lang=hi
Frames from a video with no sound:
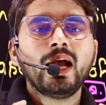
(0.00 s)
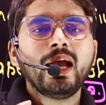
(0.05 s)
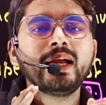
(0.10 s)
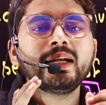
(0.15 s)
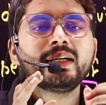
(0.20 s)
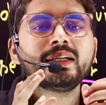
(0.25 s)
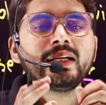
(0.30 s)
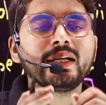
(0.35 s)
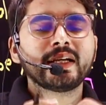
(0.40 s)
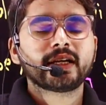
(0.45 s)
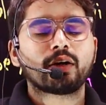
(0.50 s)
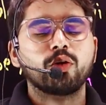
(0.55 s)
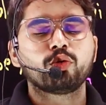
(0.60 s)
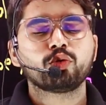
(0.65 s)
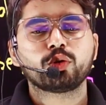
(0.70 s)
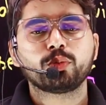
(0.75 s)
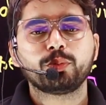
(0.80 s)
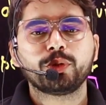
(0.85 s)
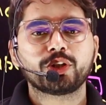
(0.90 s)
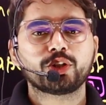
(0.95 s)
एंड
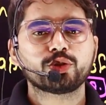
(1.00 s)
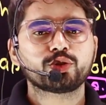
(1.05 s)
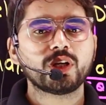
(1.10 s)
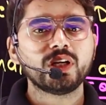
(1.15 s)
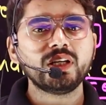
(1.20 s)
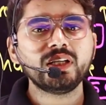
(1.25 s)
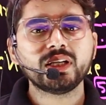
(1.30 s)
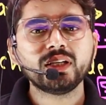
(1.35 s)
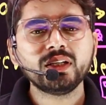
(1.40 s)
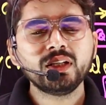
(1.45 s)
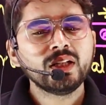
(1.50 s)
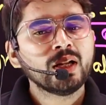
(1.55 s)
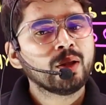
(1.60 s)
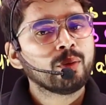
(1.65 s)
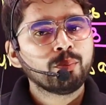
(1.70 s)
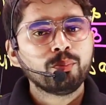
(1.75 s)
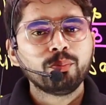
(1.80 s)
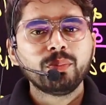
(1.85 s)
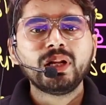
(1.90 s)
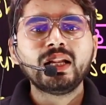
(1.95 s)
अकाउंट में तो चलिए
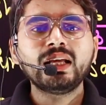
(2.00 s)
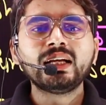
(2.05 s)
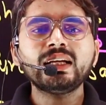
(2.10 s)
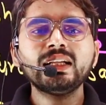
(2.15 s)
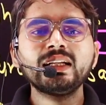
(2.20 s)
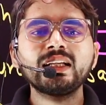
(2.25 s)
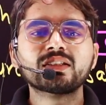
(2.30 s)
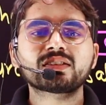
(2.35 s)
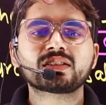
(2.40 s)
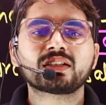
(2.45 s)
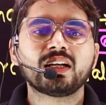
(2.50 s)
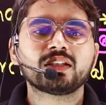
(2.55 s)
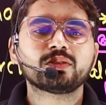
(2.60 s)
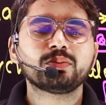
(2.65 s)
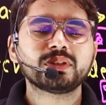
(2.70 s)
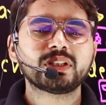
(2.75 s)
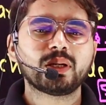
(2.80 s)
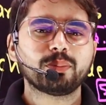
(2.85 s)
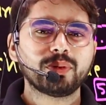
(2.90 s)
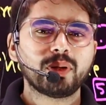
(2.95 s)
मिलेंगे नेक्स्ट क्लास
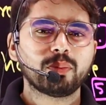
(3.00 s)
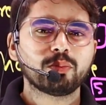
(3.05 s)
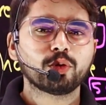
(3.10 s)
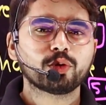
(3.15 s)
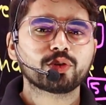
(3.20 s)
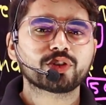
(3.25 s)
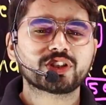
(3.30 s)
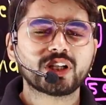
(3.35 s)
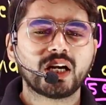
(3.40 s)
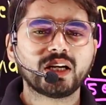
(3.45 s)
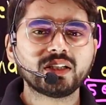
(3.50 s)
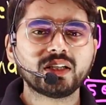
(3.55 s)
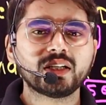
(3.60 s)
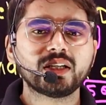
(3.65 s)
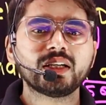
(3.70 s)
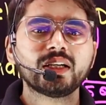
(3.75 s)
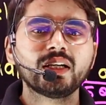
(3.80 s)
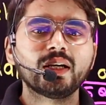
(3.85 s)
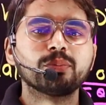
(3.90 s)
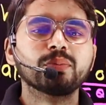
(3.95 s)
में जहाँ पे हम लोग स्टार्ट
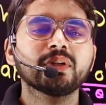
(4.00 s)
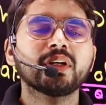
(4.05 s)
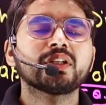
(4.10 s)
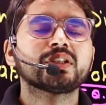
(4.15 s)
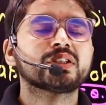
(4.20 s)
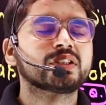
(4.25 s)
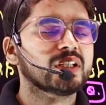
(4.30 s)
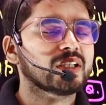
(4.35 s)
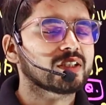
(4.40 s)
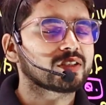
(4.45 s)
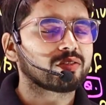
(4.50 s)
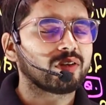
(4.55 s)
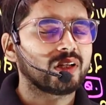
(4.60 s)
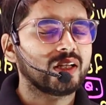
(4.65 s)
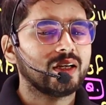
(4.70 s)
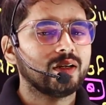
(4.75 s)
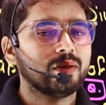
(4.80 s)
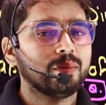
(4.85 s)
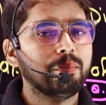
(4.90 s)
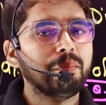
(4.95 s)
करेंगे अपना शेयर्स
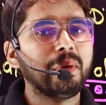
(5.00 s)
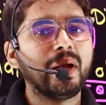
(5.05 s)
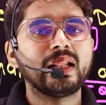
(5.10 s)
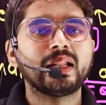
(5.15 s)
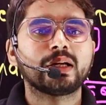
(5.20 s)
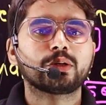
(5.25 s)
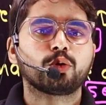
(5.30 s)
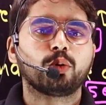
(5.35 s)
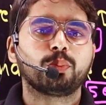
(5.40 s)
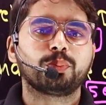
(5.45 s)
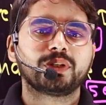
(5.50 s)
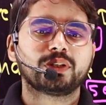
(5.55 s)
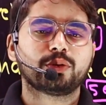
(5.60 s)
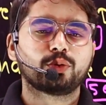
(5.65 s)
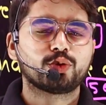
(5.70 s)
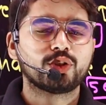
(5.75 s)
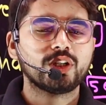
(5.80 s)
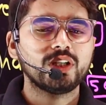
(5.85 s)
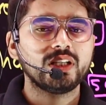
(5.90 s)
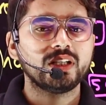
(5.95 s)
वाला पहला टॉपिक
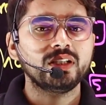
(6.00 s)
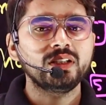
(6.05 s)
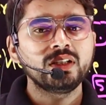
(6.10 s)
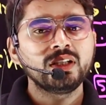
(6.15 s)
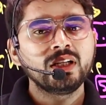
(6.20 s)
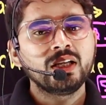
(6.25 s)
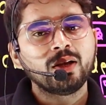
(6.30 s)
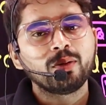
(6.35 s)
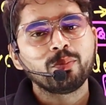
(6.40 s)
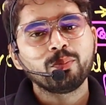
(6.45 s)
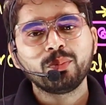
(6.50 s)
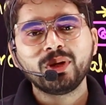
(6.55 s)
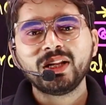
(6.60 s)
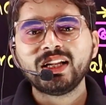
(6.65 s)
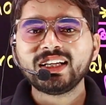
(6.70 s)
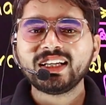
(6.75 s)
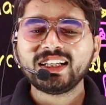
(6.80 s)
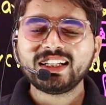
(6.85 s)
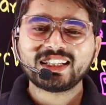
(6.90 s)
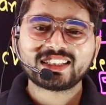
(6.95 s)
तो चलिए
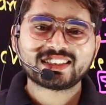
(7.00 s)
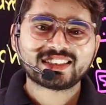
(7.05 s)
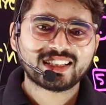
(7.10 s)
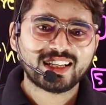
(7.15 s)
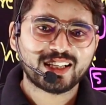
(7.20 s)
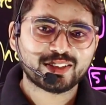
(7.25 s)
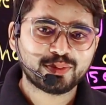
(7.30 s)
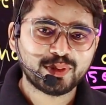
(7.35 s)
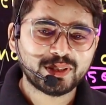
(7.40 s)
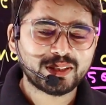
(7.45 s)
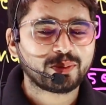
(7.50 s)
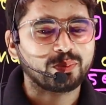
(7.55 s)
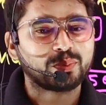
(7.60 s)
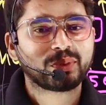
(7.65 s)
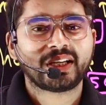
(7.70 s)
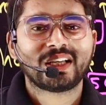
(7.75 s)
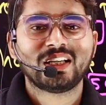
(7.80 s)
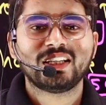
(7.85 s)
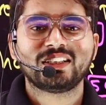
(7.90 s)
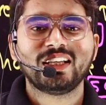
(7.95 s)
मिलेंगे नेक्स्ट क्लास में तब
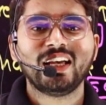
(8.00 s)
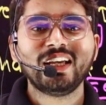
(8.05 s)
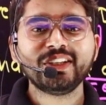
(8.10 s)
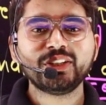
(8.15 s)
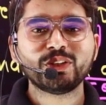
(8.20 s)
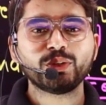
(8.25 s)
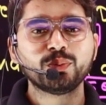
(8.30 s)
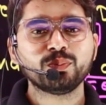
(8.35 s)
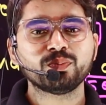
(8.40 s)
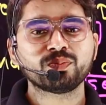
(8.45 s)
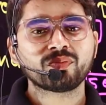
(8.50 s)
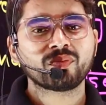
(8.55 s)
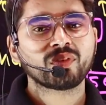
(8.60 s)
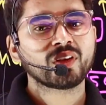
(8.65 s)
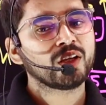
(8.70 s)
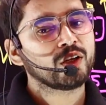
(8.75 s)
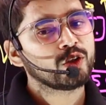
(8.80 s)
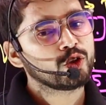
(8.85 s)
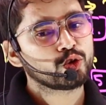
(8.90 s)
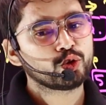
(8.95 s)
तक के लिए थैंक यू
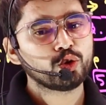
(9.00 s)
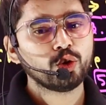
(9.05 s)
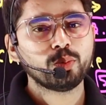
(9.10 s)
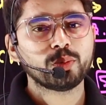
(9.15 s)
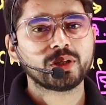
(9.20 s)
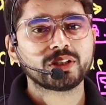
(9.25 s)
सो